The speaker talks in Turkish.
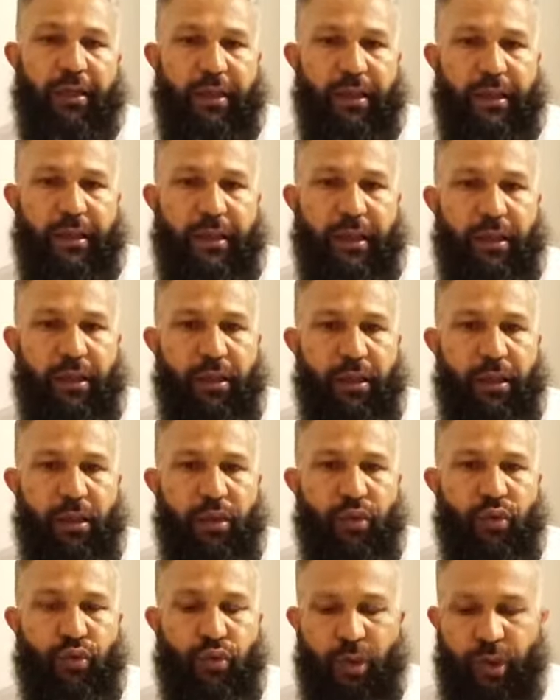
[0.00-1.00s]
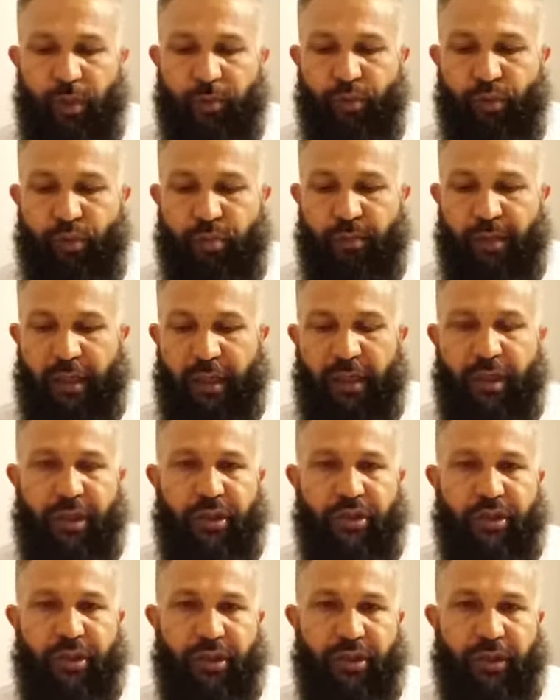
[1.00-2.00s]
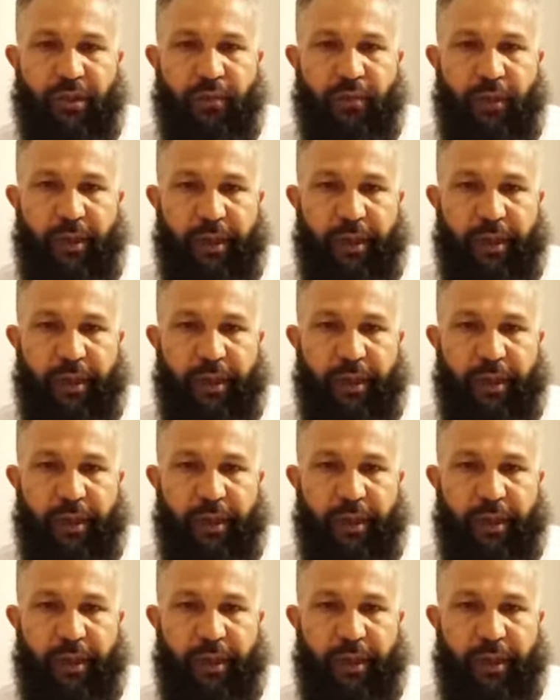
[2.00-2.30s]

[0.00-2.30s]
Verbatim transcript: ederken şöyle bir durumla karşılaştım.